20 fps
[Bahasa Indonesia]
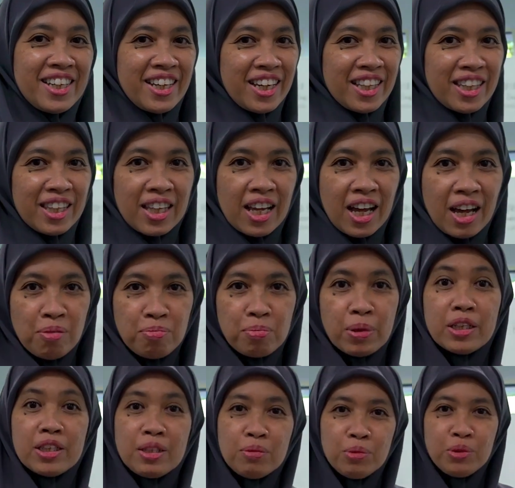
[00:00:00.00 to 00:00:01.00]
kita
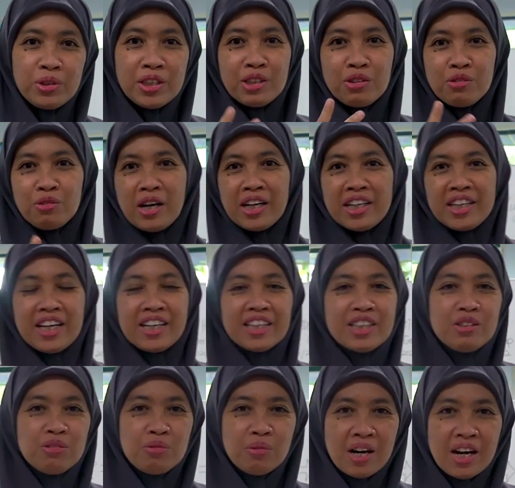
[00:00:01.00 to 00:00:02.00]
bertemu di ruang yang
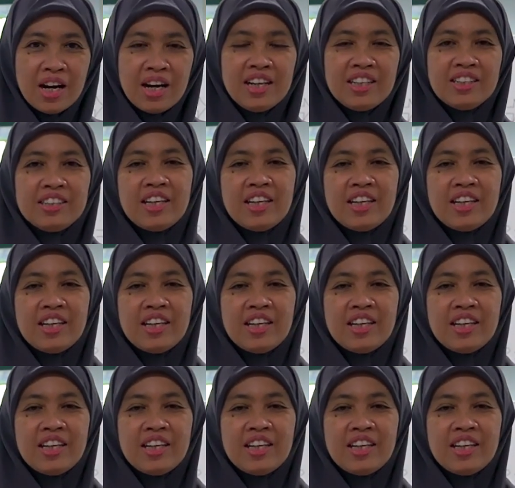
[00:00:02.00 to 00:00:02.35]
kedua,